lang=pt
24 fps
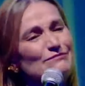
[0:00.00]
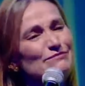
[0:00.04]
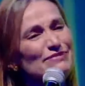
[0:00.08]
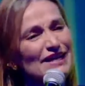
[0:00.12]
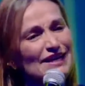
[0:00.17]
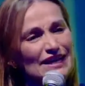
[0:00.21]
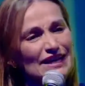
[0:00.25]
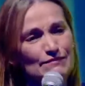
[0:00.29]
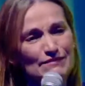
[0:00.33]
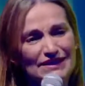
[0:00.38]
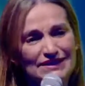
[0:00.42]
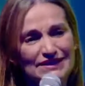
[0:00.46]

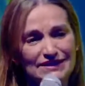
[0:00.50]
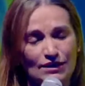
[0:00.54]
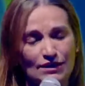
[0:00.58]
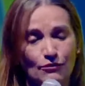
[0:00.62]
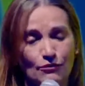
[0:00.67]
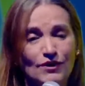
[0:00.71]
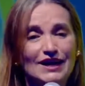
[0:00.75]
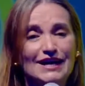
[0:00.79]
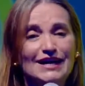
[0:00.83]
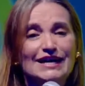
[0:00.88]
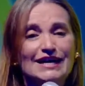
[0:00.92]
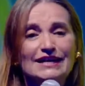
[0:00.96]
reclamação.
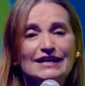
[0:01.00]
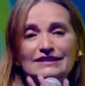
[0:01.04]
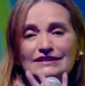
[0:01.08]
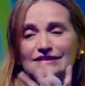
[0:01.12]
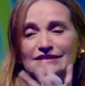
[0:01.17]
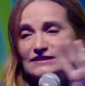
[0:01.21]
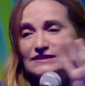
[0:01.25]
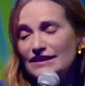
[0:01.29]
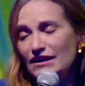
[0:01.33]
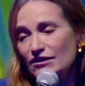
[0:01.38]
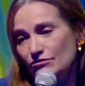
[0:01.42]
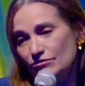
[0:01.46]

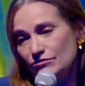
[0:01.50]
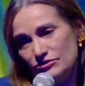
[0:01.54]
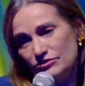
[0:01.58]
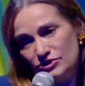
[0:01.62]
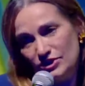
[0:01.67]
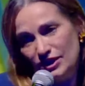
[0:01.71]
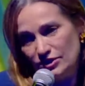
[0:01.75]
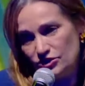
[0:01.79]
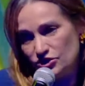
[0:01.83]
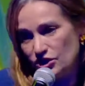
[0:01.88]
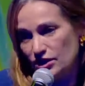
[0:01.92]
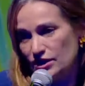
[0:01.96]
Então,
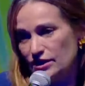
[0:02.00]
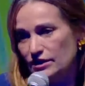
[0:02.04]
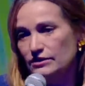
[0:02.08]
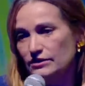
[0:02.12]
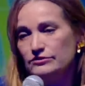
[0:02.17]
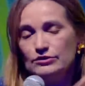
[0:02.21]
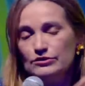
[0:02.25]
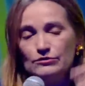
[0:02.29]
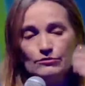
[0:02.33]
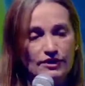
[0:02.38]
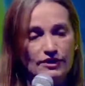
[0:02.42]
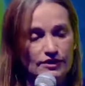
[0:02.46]
gente, eu
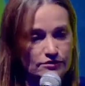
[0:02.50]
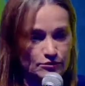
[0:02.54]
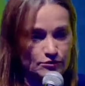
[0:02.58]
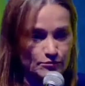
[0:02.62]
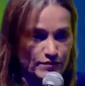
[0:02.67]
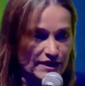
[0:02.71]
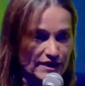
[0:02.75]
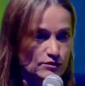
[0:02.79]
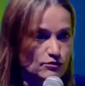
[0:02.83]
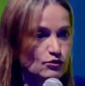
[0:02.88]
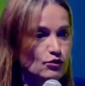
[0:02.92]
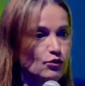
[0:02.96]
não, eu não
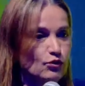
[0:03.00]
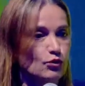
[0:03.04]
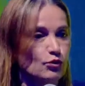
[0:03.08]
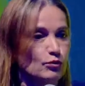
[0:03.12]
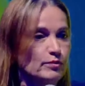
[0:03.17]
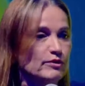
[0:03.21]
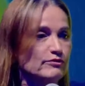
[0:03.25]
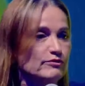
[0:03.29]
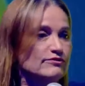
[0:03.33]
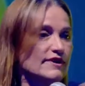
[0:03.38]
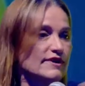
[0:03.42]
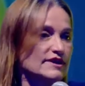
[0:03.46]
pego
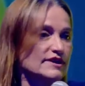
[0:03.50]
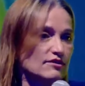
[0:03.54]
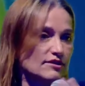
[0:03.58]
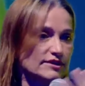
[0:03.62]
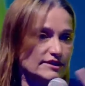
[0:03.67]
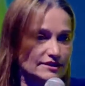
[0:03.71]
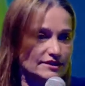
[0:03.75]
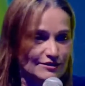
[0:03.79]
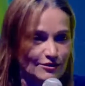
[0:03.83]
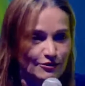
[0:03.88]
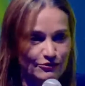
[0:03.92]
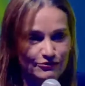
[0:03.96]
culpa, eu, falo
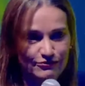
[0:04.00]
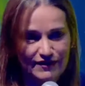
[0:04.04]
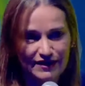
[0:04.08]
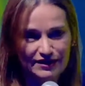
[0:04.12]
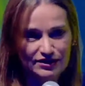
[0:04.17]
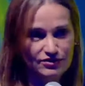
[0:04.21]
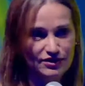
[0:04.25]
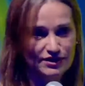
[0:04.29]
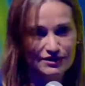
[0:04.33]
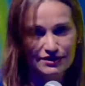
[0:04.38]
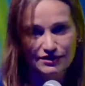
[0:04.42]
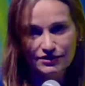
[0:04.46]
aqui, eu
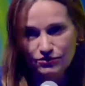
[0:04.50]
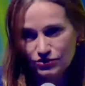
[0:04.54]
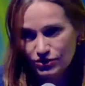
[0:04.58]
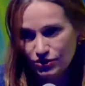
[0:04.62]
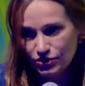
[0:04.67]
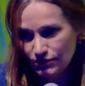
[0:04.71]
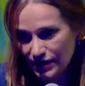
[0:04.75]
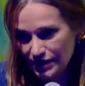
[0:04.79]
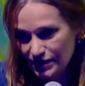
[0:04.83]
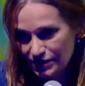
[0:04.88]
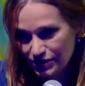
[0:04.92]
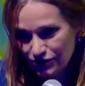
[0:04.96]
faço aquilo que eu
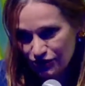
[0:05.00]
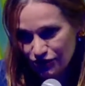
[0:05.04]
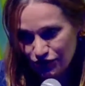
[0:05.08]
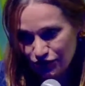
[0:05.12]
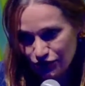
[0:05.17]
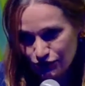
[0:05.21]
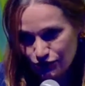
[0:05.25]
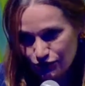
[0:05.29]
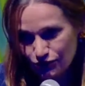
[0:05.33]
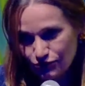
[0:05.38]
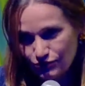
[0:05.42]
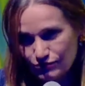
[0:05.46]

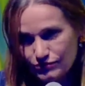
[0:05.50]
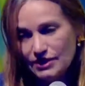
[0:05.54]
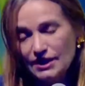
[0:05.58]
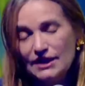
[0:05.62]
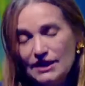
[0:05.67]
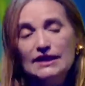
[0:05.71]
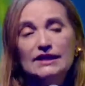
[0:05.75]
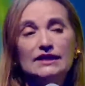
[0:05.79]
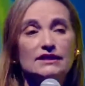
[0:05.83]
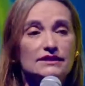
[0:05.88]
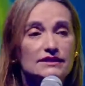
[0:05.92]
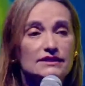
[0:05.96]
acredito.
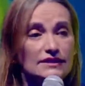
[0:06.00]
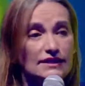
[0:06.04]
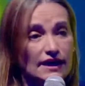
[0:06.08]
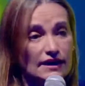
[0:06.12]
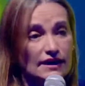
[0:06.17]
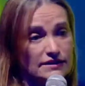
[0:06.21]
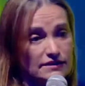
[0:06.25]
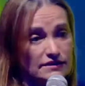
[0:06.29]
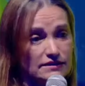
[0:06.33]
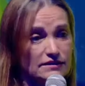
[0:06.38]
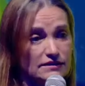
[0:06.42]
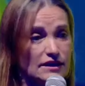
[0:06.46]
E
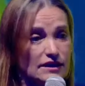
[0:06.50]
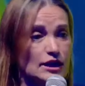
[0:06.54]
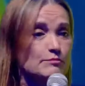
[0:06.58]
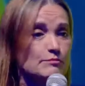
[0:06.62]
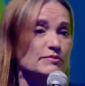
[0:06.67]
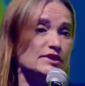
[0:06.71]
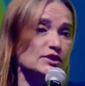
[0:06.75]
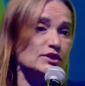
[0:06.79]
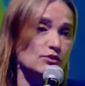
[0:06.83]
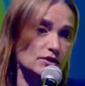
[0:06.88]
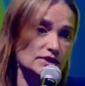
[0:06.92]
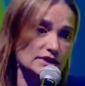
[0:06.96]
aí é
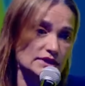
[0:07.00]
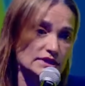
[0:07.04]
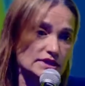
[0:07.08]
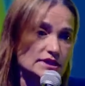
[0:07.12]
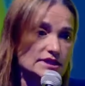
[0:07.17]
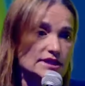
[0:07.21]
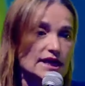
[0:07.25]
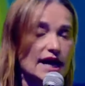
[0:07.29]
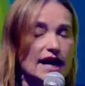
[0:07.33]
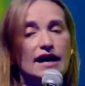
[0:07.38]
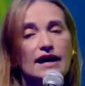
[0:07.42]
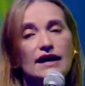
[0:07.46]

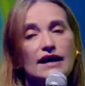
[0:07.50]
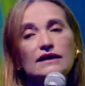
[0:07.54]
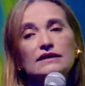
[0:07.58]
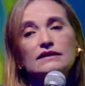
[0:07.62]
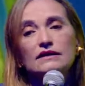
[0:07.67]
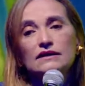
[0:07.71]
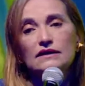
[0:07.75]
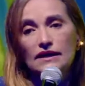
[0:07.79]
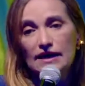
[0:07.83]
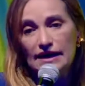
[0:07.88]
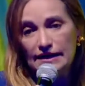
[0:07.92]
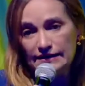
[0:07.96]

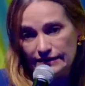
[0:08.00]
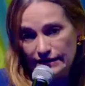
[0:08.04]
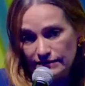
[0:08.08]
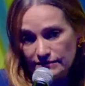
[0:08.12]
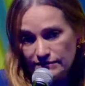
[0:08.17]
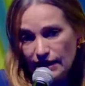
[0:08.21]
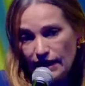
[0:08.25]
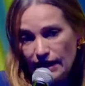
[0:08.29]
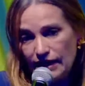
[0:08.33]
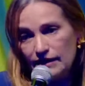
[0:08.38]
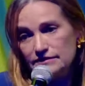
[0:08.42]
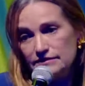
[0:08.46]
priorizar, é
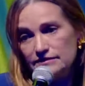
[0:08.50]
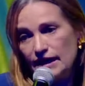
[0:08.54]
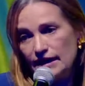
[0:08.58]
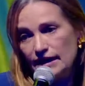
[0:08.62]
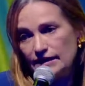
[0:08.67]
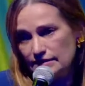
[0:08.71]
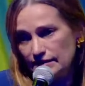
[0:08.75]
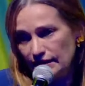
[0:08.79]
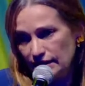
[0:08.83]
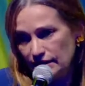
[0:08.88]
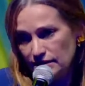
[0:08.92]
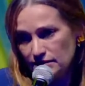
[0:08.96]
tentar estar tá
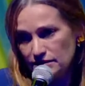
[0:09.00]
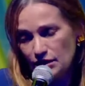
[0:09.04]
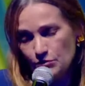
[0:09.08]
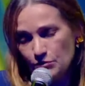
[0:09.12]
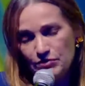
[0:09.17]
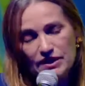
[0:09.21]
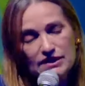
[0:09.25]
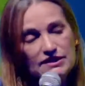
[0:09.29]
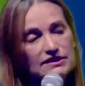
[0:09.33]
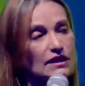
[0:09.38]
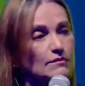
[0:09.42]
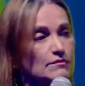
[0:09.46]
atenta
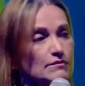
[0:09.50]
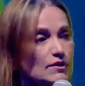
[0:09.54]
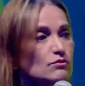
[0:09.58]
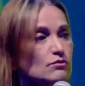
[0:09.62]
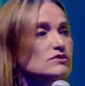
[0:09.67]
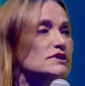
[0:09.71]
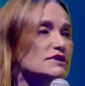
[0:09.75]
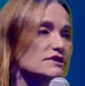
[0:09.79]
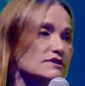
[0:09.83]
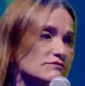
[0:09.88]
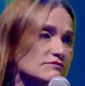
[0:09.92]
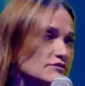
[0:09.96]
para saber o
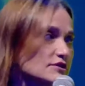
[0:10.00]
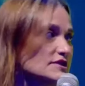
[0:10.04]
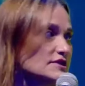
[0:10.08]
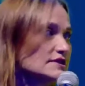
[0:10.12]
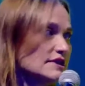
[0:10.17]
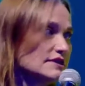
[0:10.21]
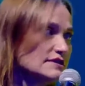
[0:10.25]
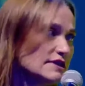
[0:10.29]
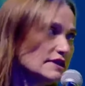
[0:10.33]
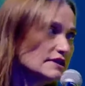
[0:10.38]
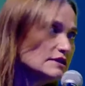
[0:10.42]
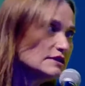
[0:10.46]
que, que você
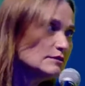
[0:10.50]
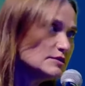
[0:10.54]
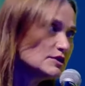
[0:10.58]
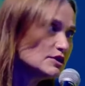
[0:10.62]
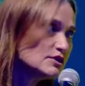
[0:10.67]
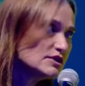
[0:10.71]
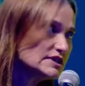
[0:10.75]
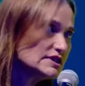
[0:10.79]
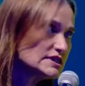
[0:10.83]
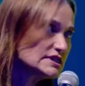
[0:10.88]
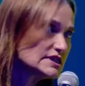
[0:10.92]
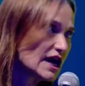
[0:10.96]
tem que
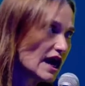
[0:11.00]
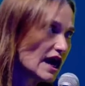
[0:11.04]
priorizar.